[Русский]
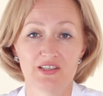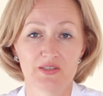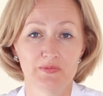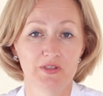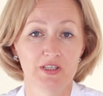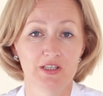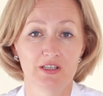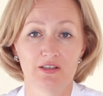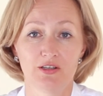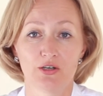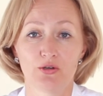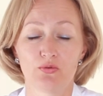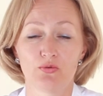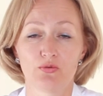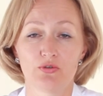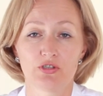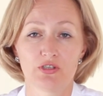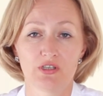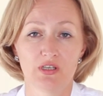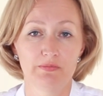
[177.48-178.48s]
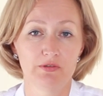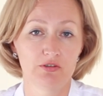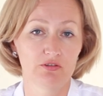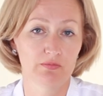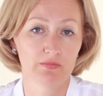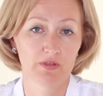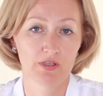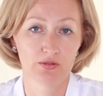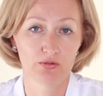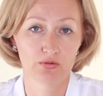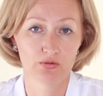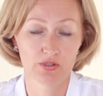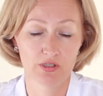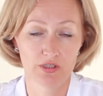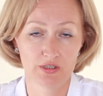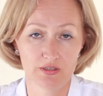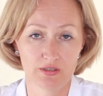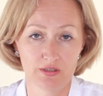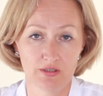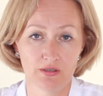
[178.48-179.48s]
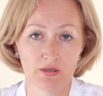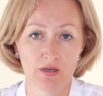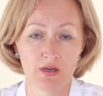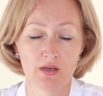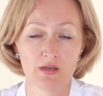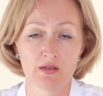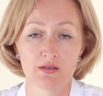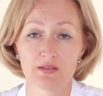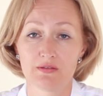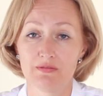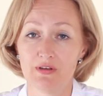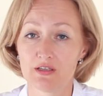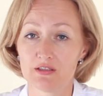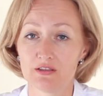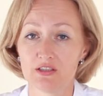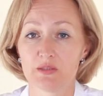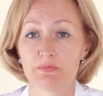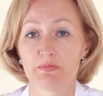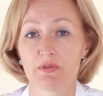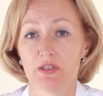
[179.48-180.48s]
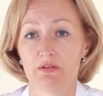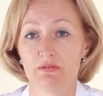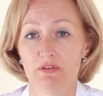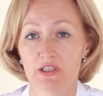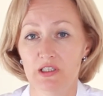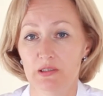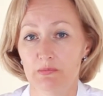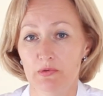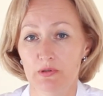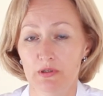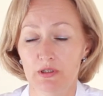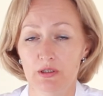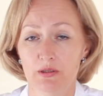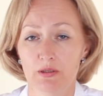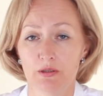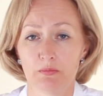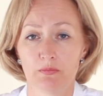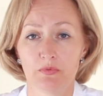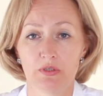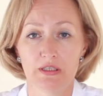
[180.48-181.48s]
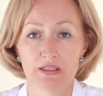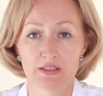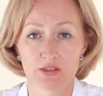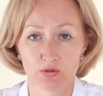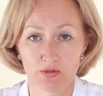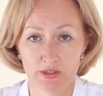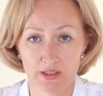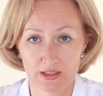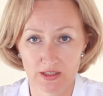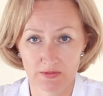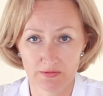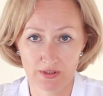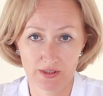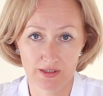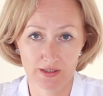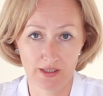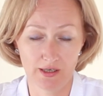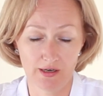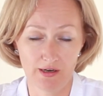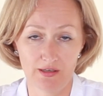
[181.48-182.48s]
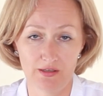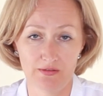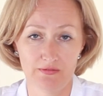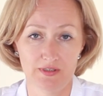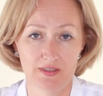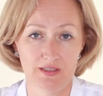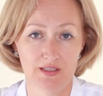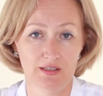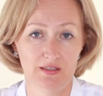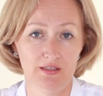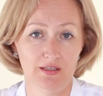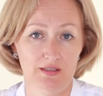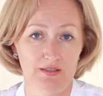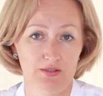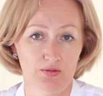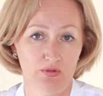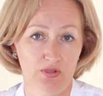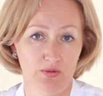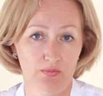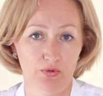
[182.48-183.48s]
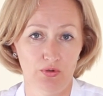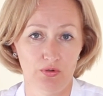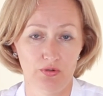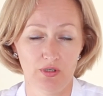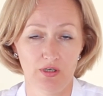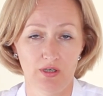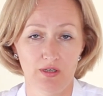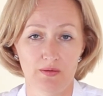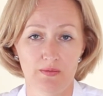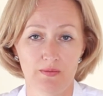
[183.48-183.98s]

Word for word: изменения на коже на первом году жизни связаны с проявлением эксудативно-катарального диатеза у ребенка.